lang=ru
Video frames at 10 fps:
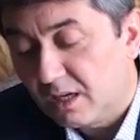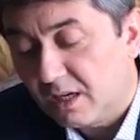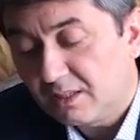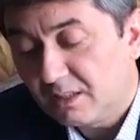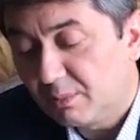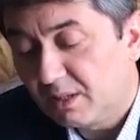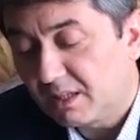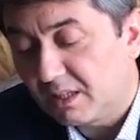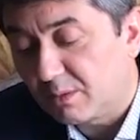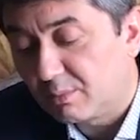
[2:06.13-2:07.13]
Они
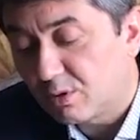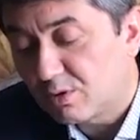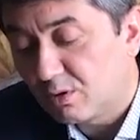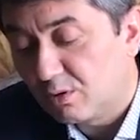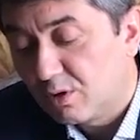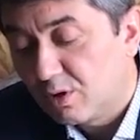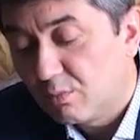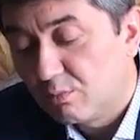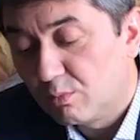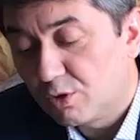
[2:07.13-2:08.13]
неплохие, просто,
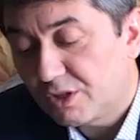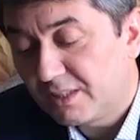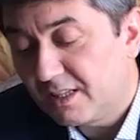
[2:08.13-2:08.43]
может,